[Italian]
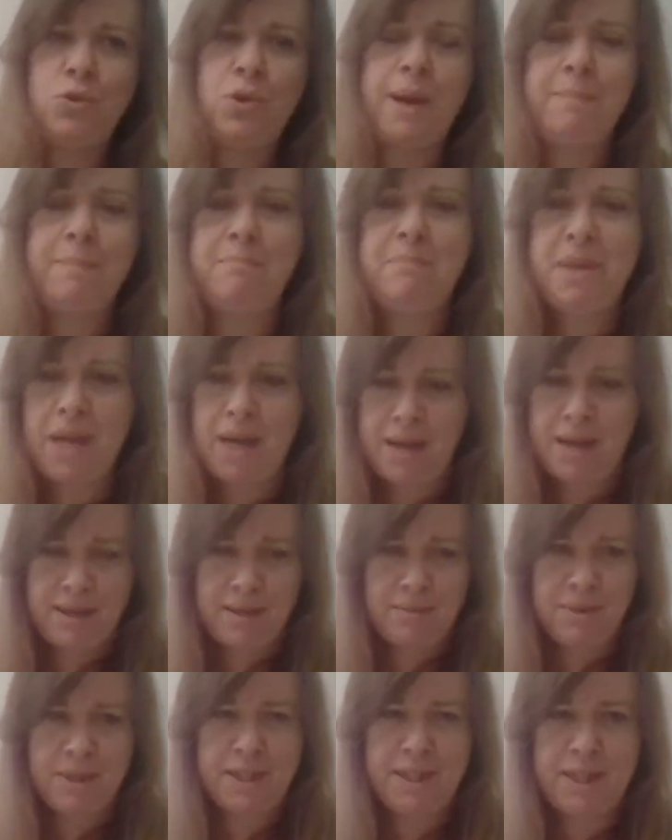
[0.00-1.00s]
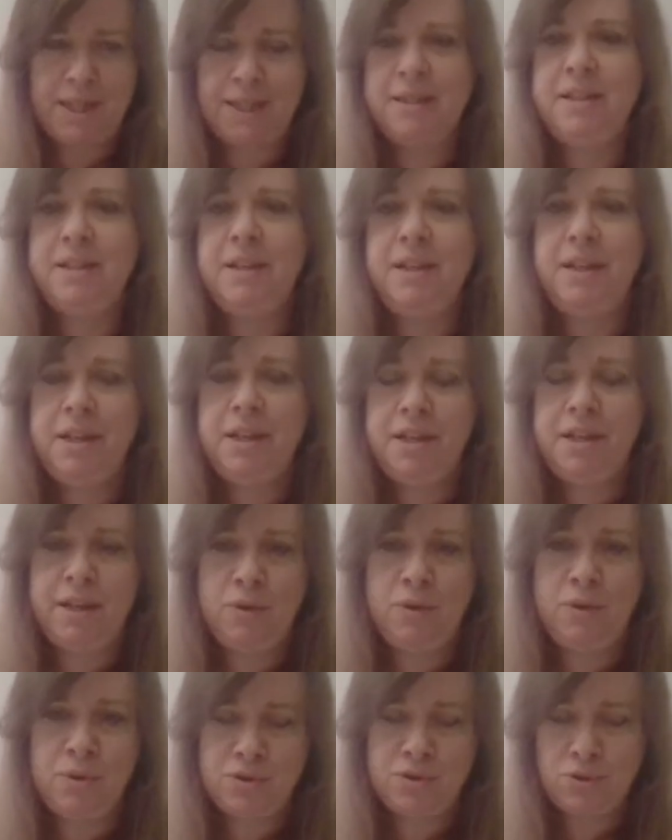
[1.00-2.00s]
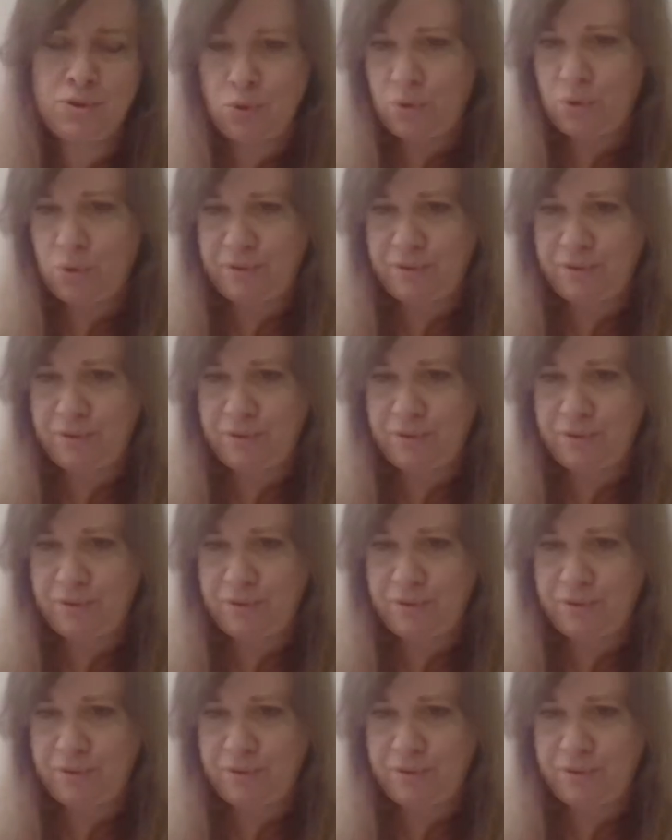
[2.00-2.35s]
cambiare per grandi linee questo